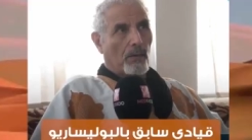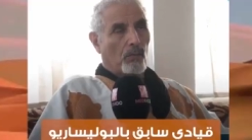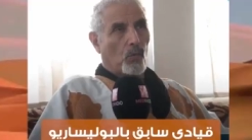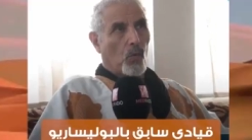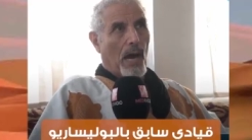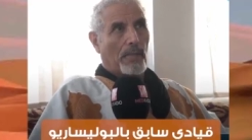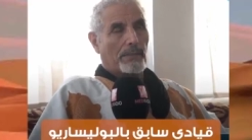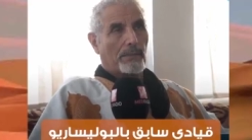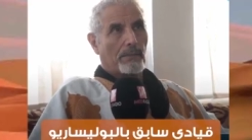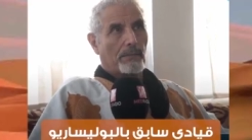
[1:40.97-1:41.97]

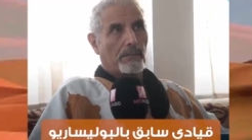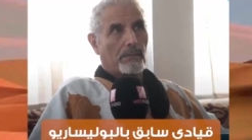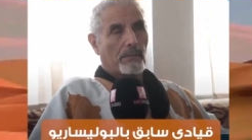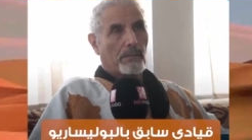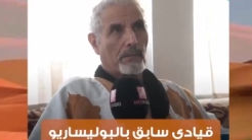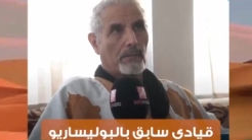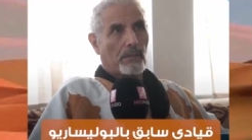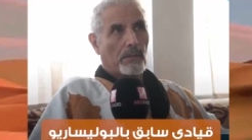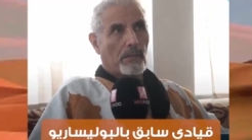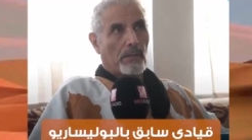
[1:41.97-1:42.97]
مواطن
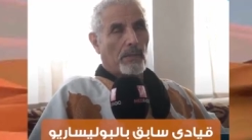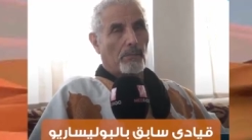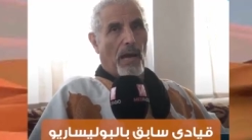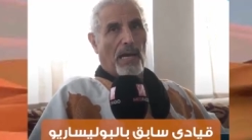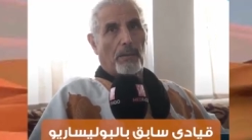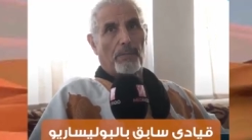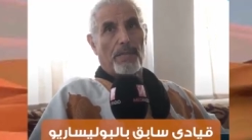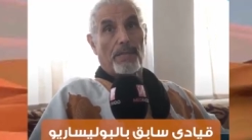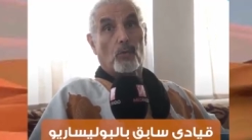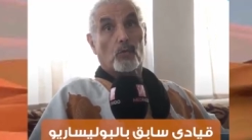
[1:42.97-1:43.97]
مغربي
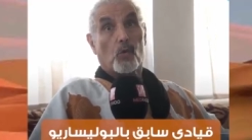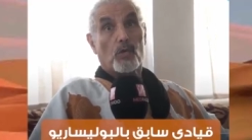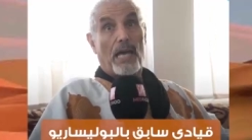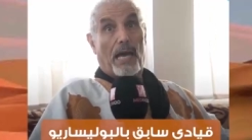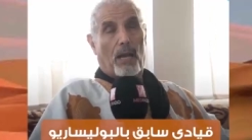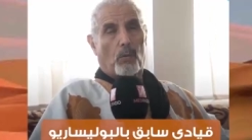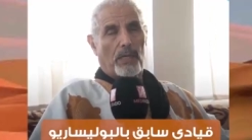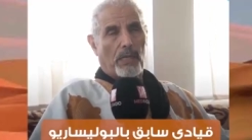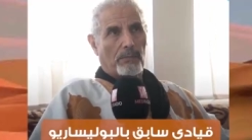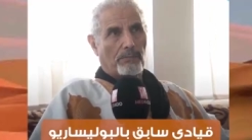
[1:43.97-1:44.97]
ذي وصول
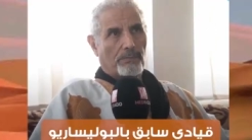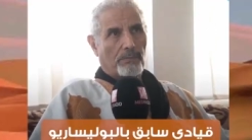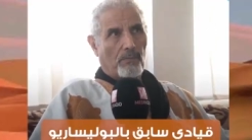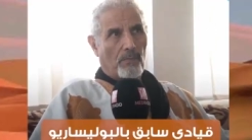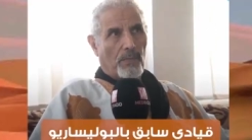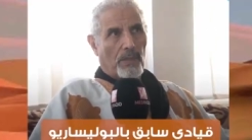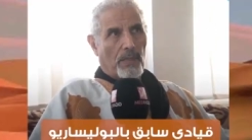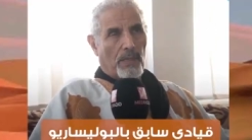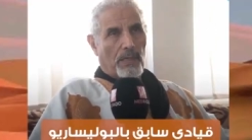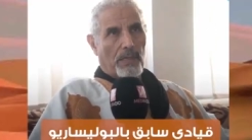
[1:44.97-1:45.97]
صحراويه
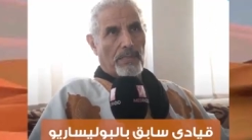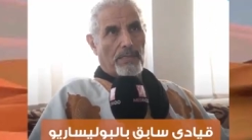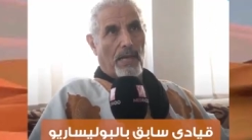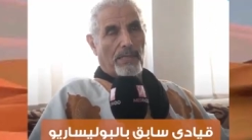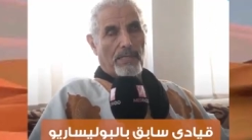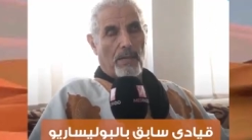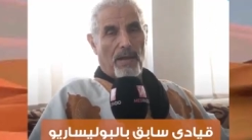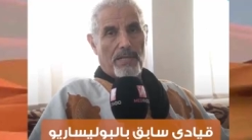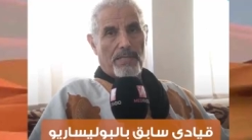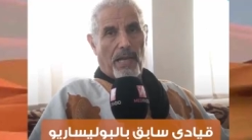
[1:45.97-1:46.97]
ازداد شمال
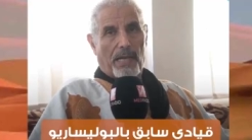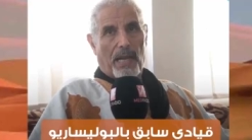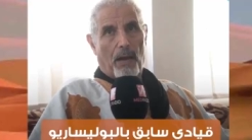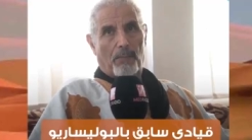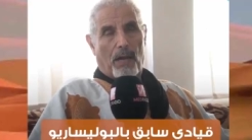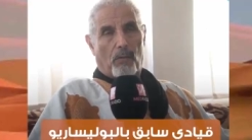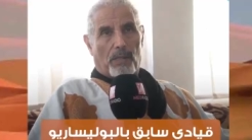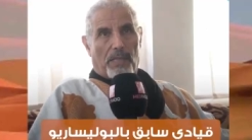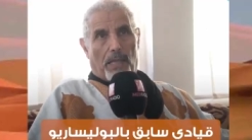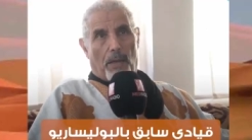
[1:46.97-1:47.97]
الساقيه الحمراء
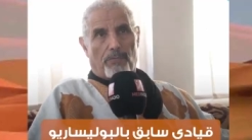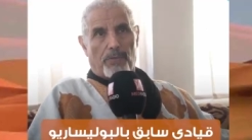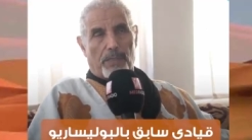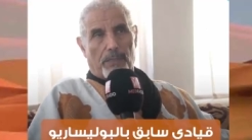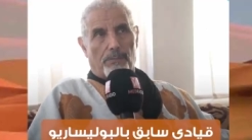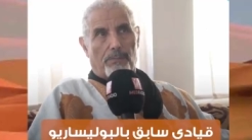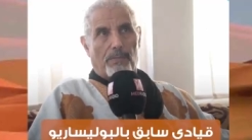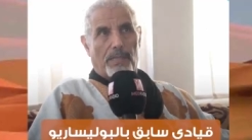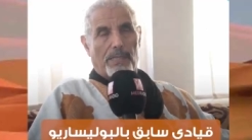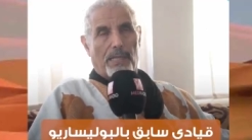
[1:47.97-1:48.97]
والذهب في
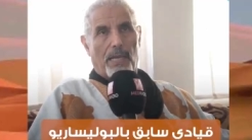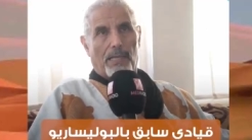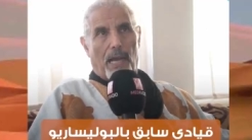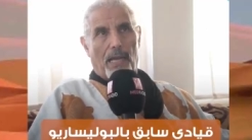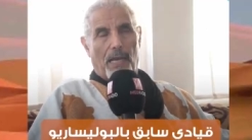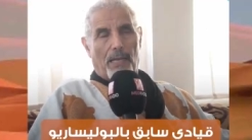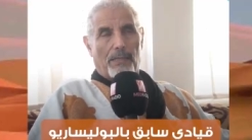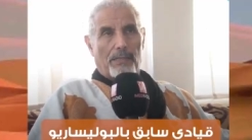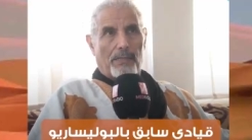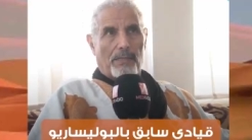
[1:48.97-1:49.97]
مدينه قال لها
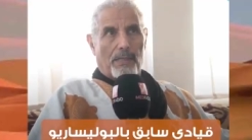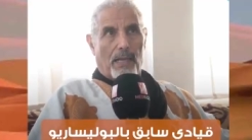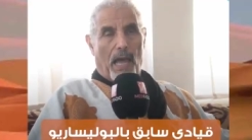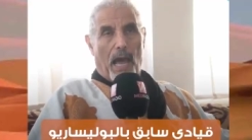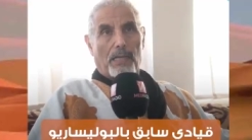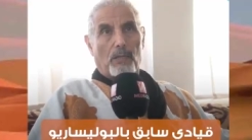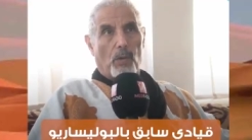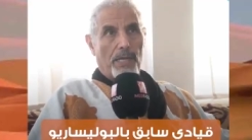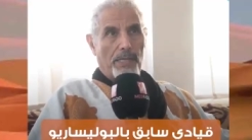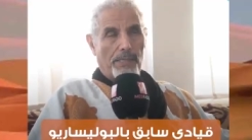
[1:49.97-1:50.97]
الحق
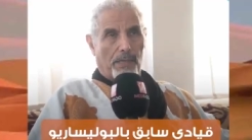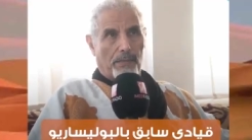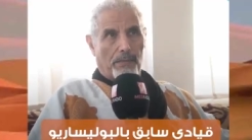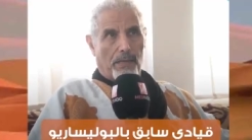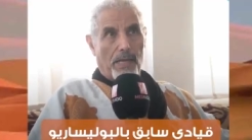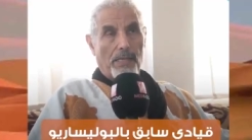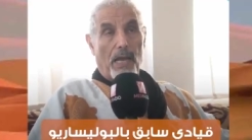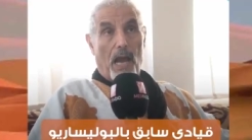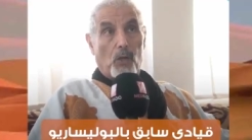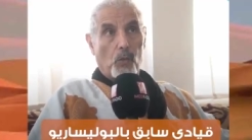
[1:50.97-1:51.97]
والنيه اي
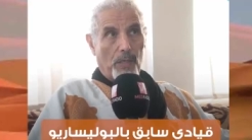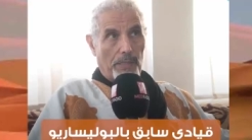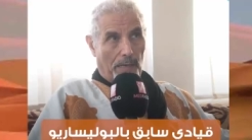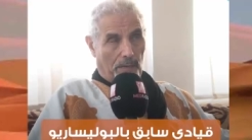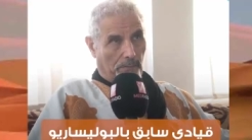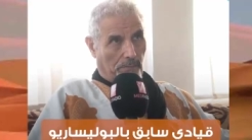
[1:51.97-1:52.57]
الحق والنيه